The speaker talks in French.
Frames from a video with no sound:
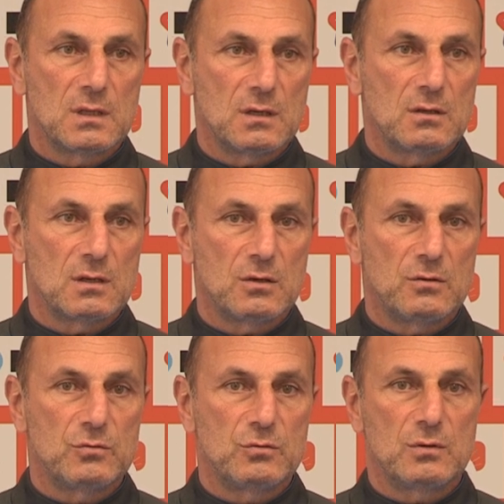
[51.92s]
qui, est,
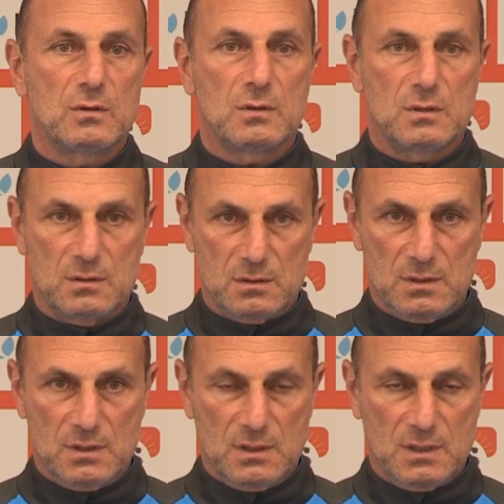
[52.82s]
revenu
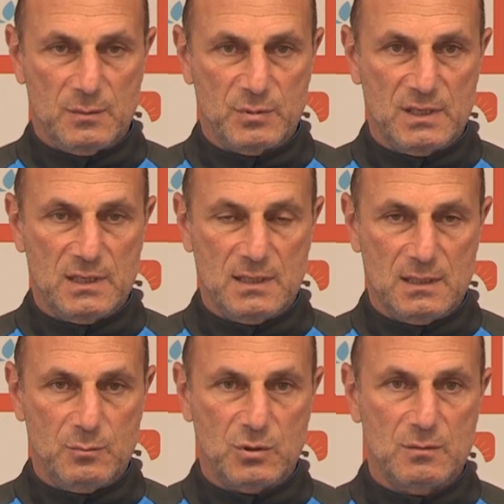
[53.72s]
après
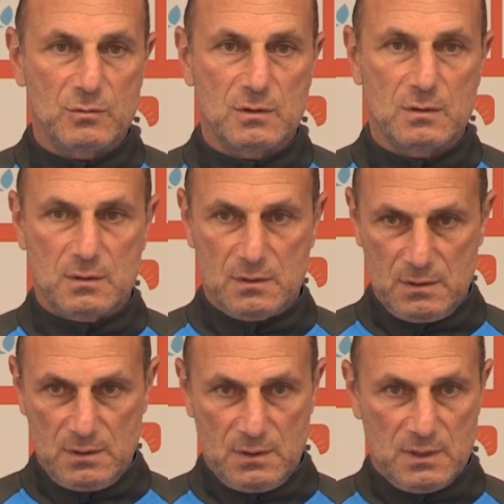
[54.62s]
les problèmes de,
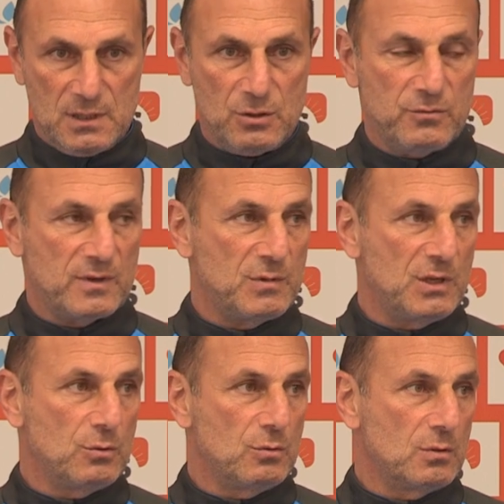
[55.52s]
qu'il a eu
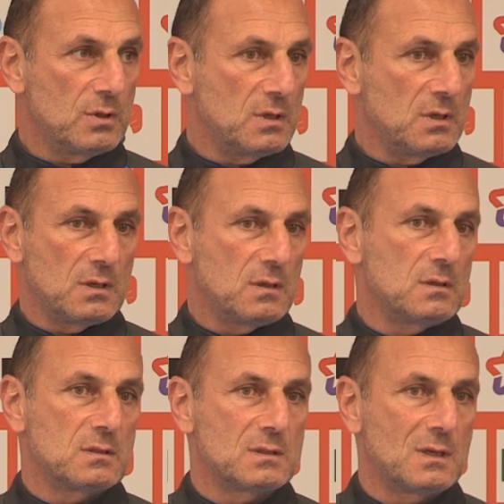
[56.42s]
familiaux. Et
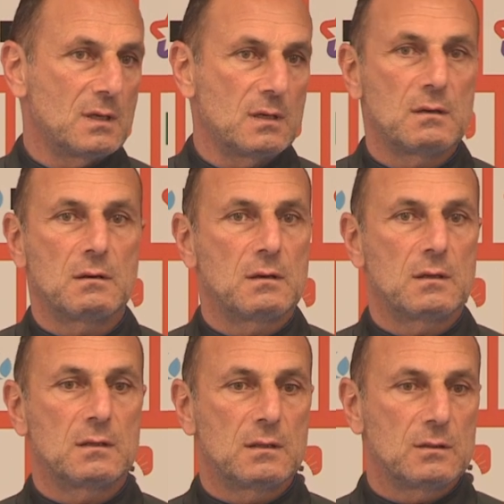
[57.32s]
c'est
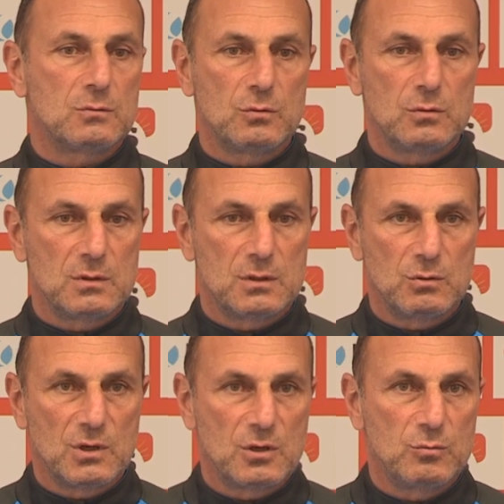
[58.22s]
dans
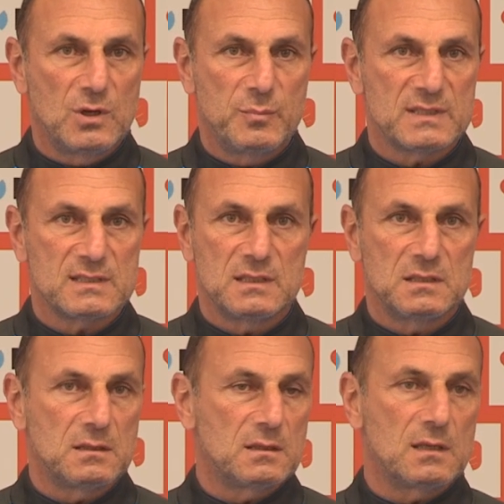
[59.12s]
tous les clubs où il est
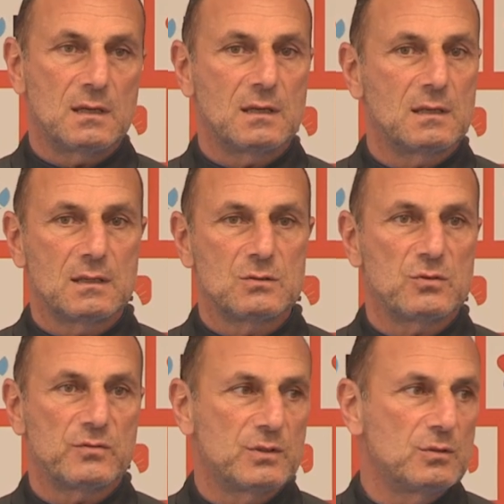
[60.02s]
passé, il a,
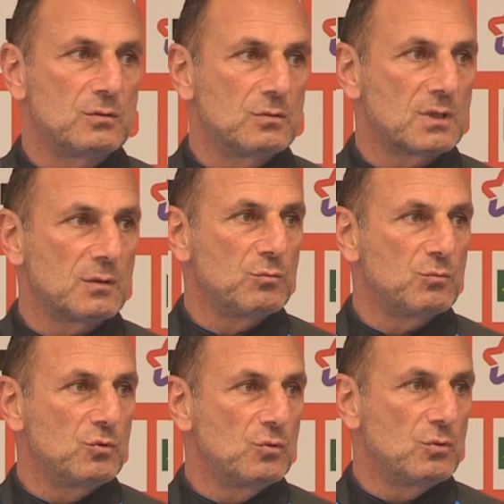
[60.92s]
toujours fait du bon
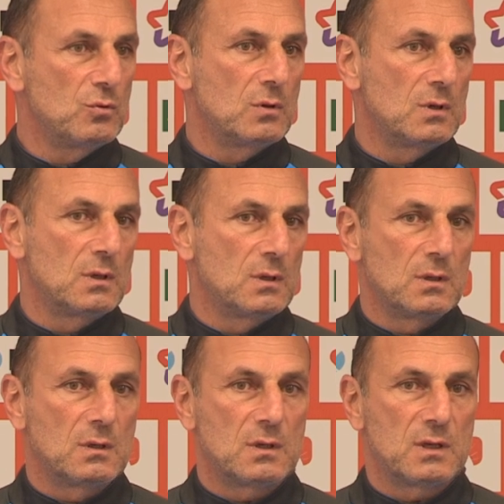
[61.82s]
boulot.
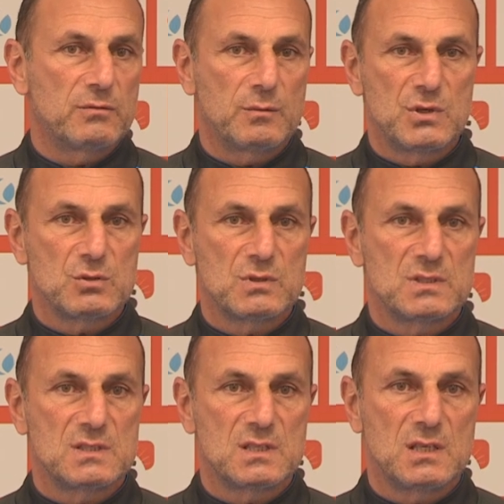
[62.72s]
il fait bien jouer
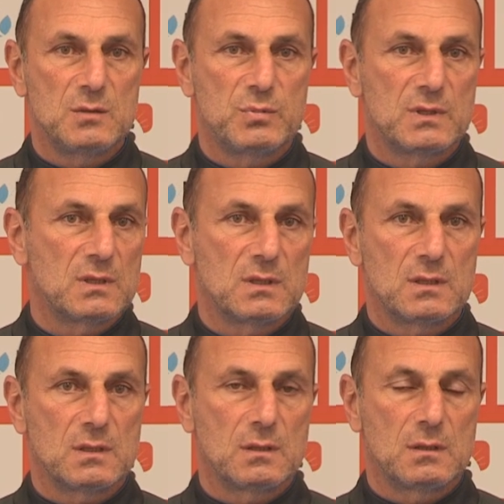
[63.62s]
ses équipes. Et,
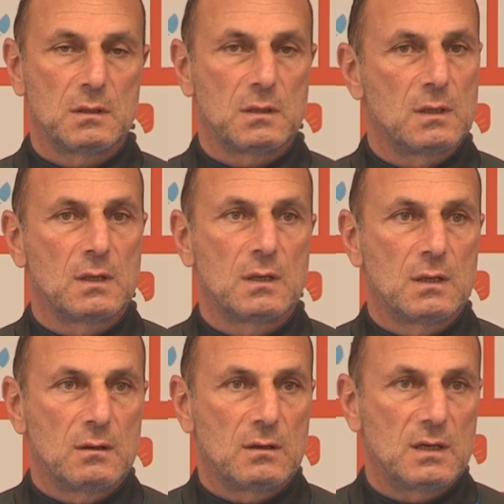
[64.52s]

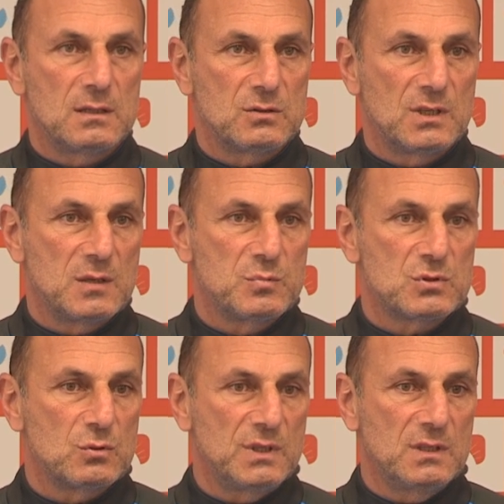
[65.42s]
voilà, ils ont une équipe
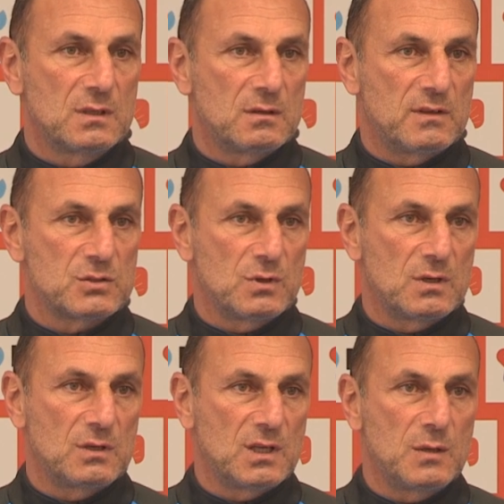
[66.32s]
solide. On va
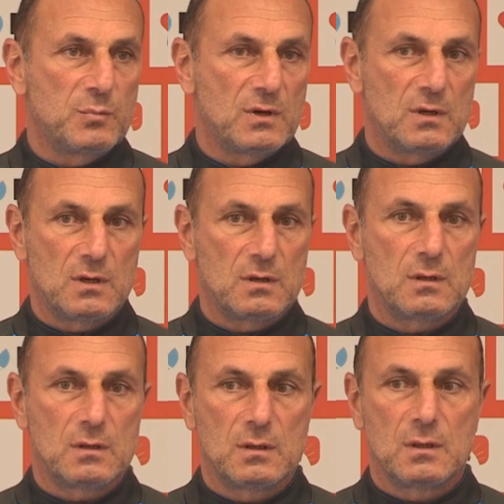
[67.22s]
jouer une équipe euh,
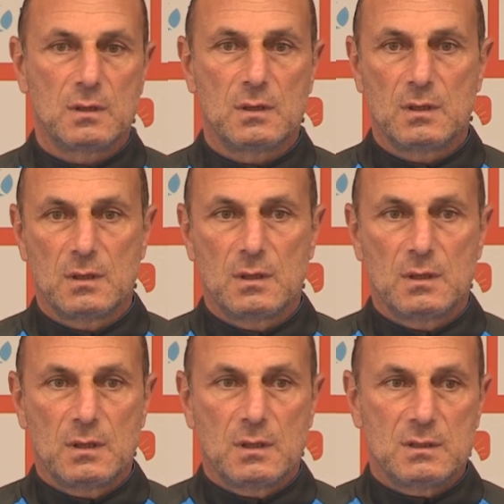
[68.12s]

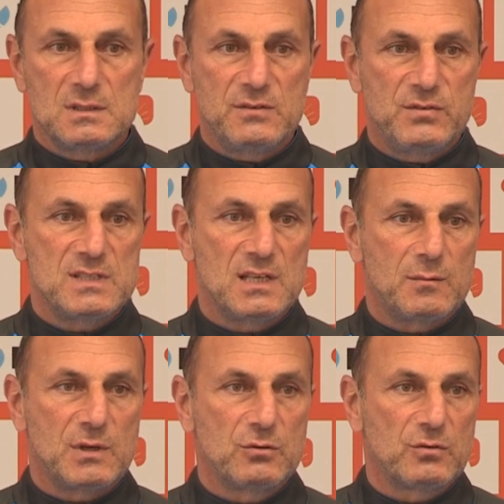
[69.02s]
difficile
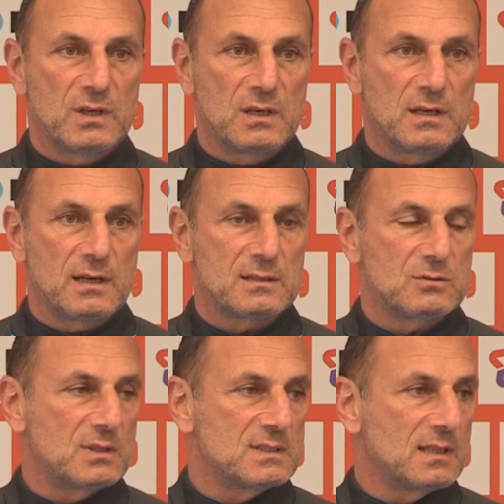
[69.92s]
à manœuvrer, qui
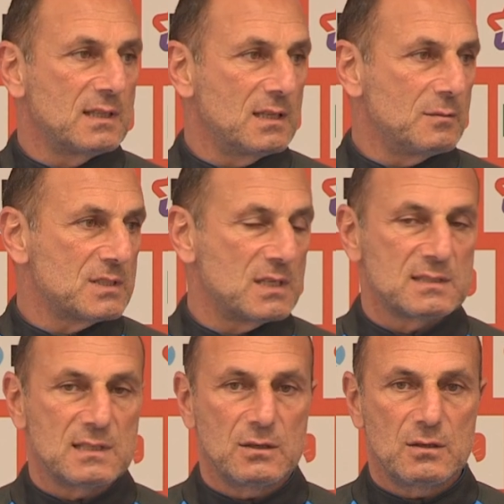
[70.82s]
reste sur les cinq derniers matchs
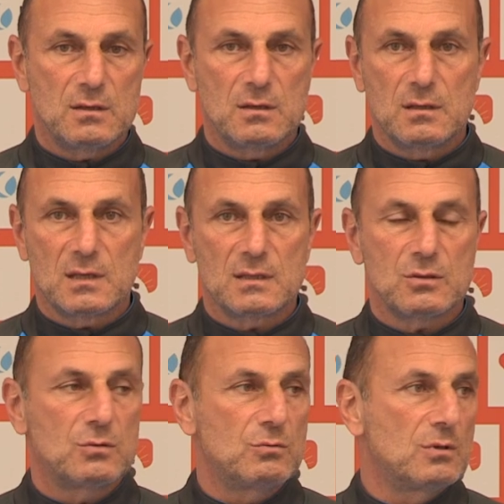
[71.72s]
extérieurs,
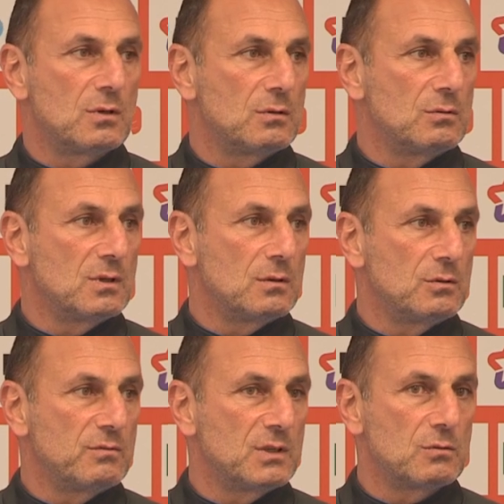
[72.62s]
4 euh, nuls,
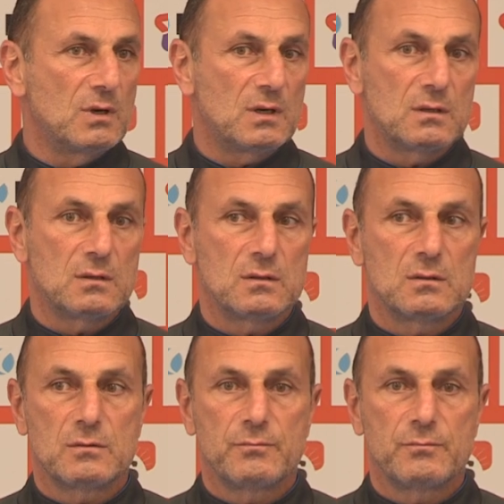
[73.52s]
une, victoire. Euh,